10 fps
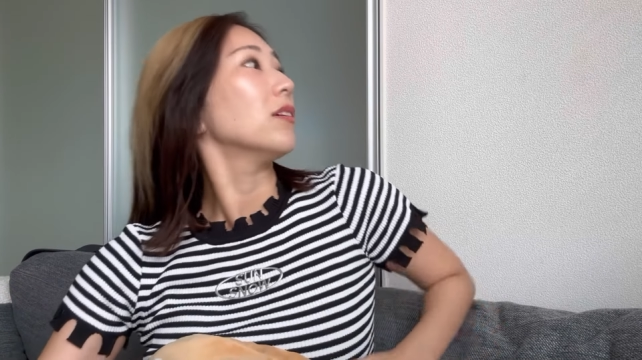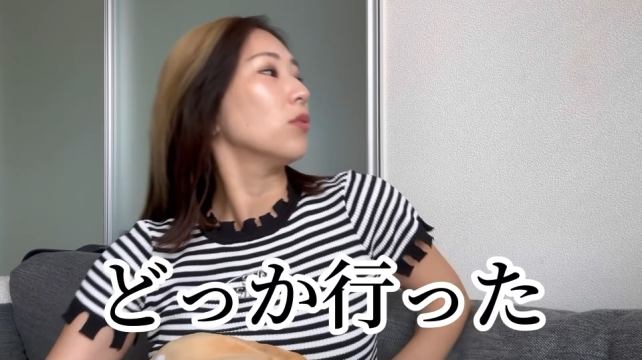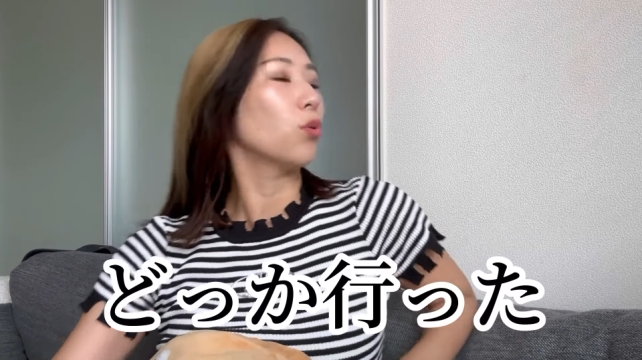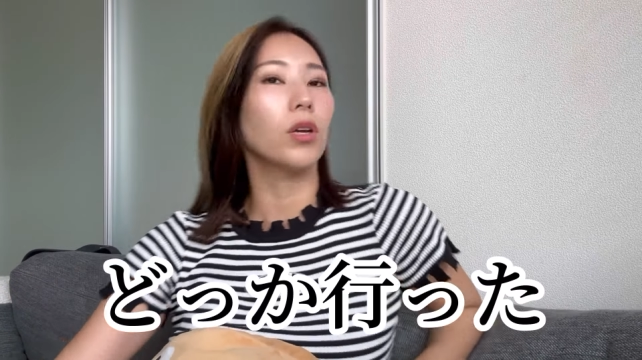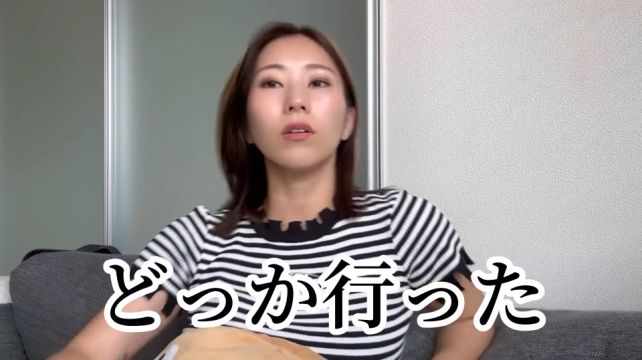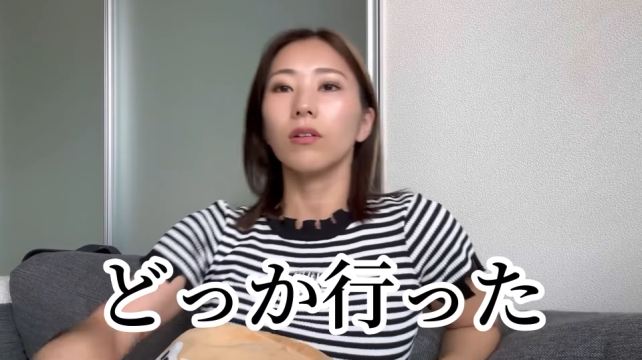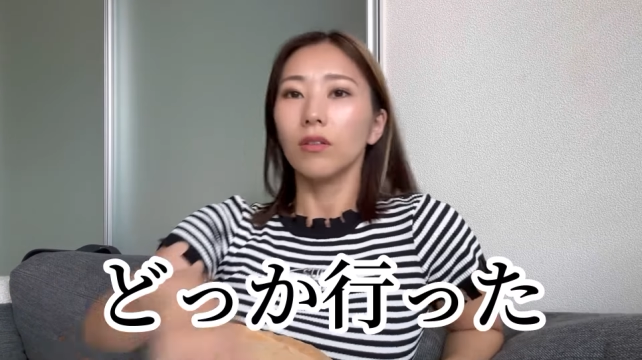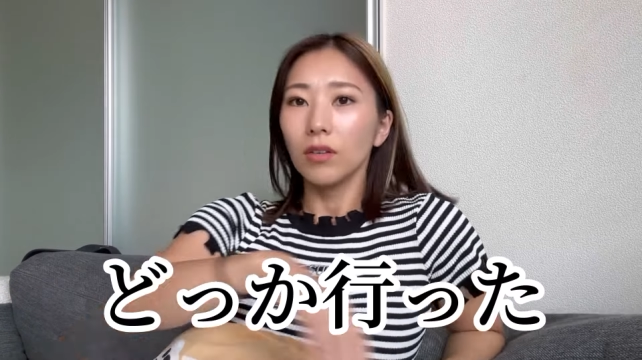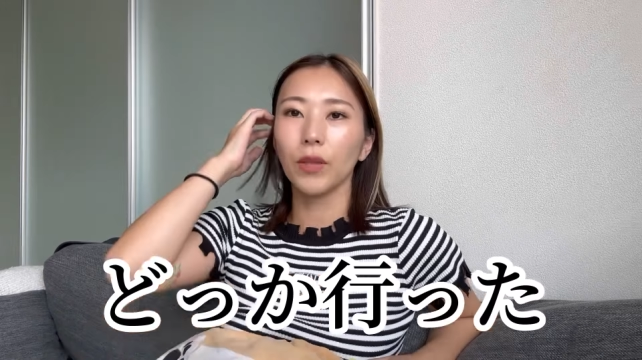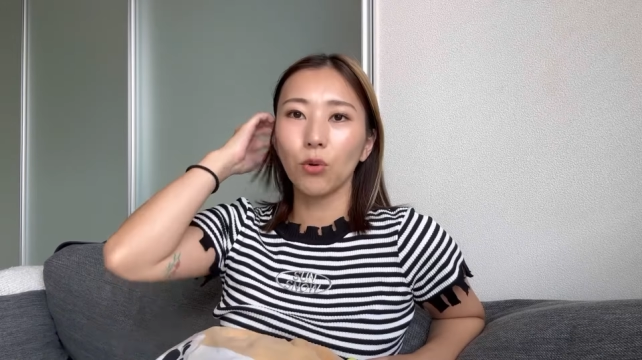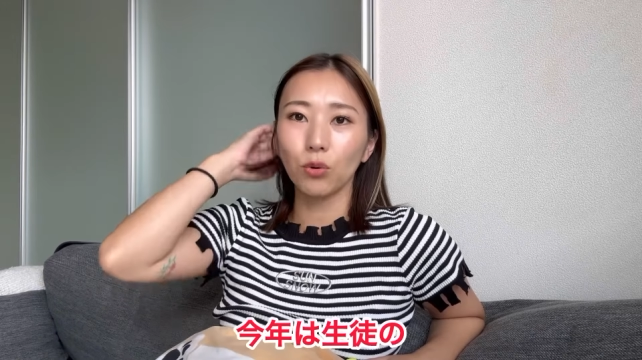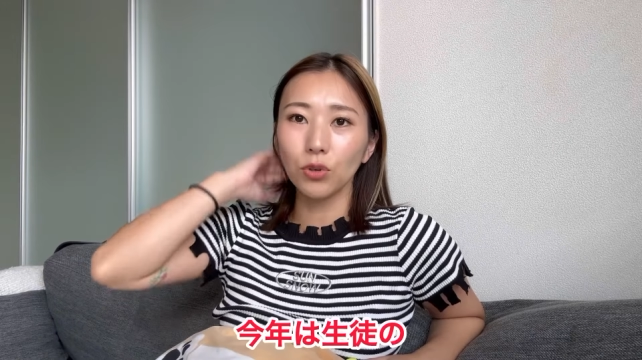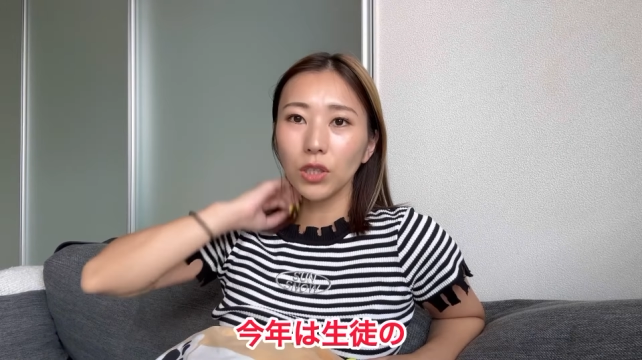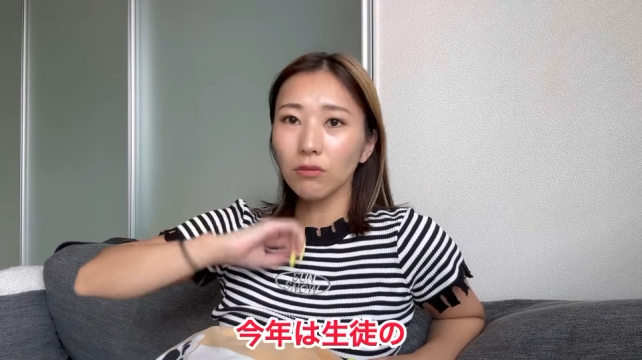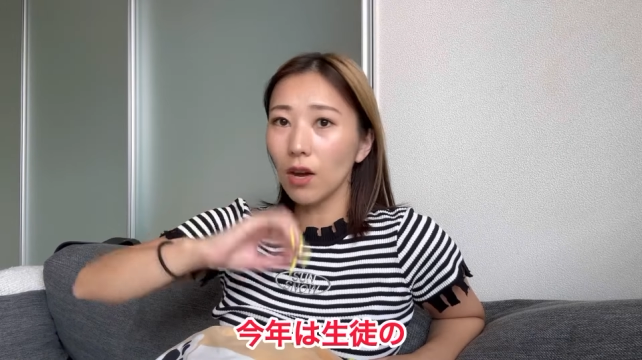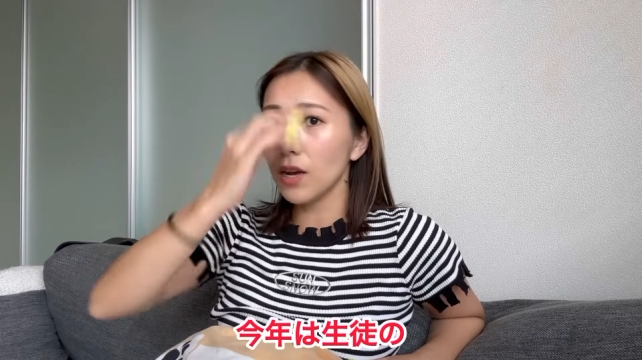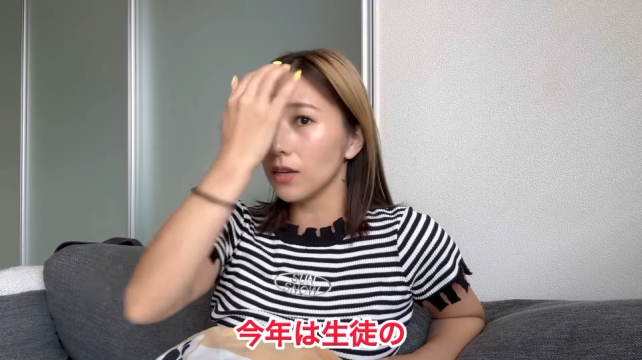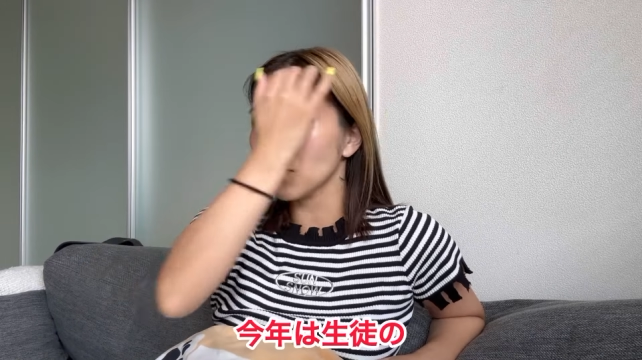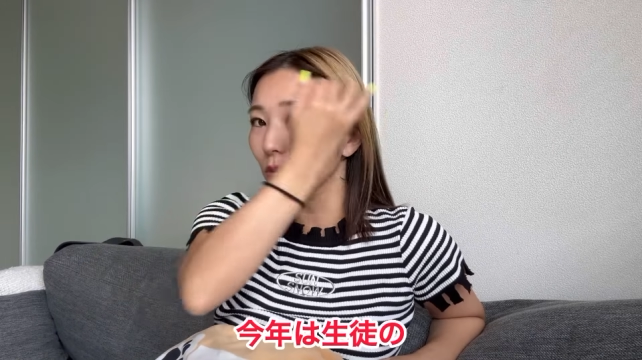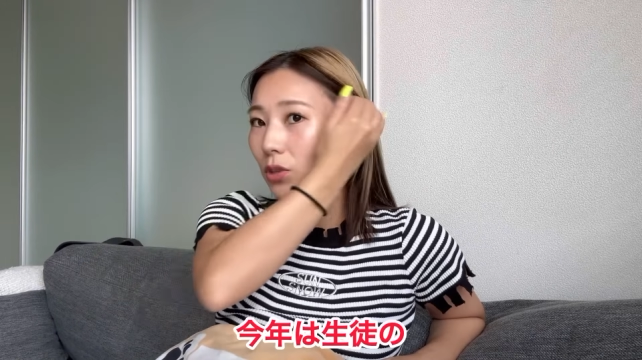どこ行ったで今年
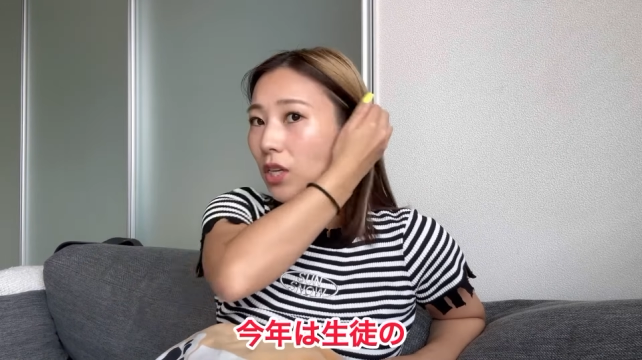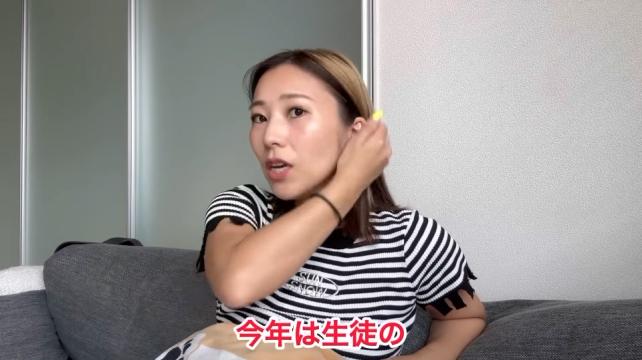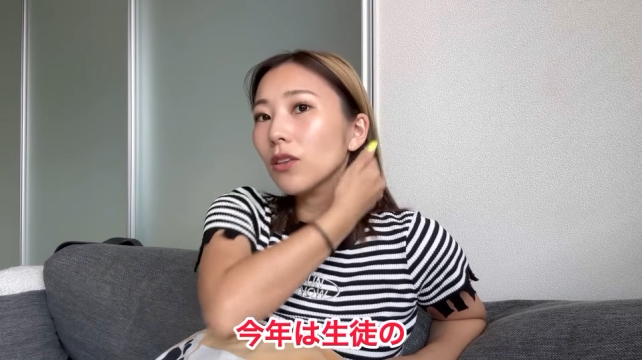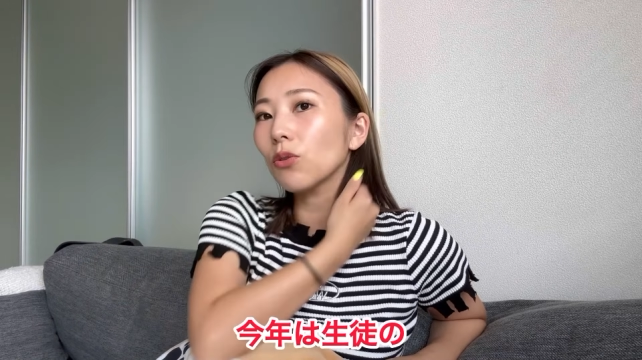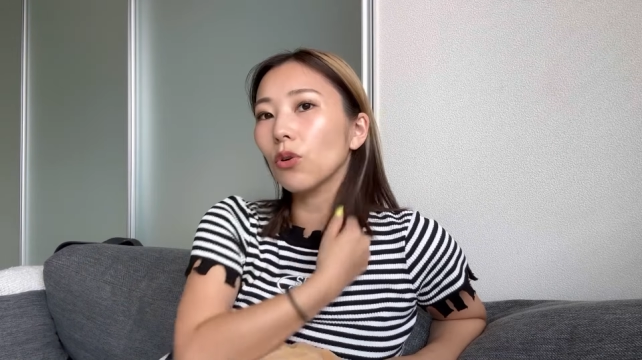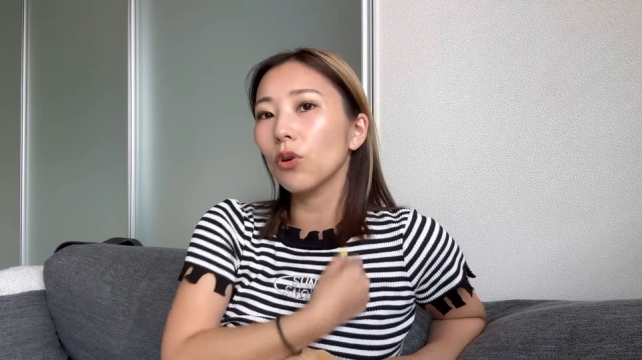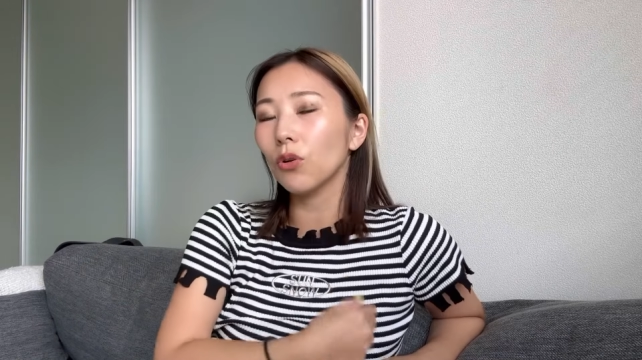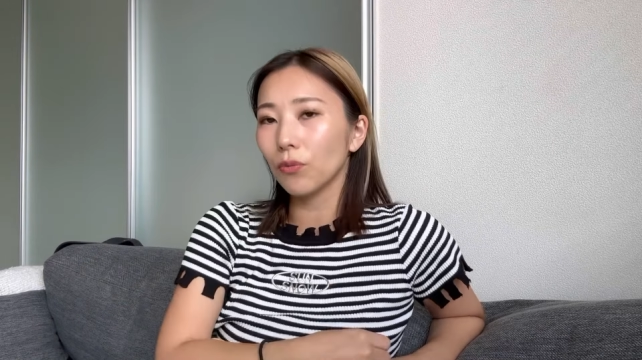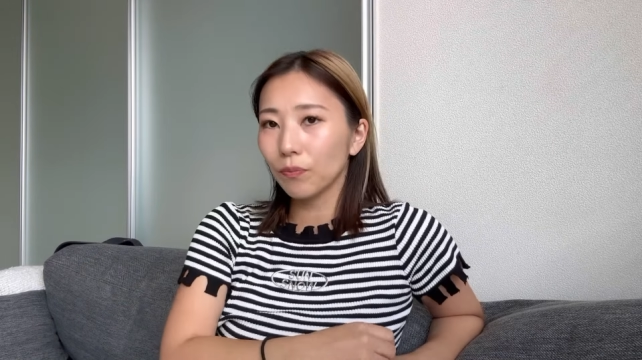はその生徒の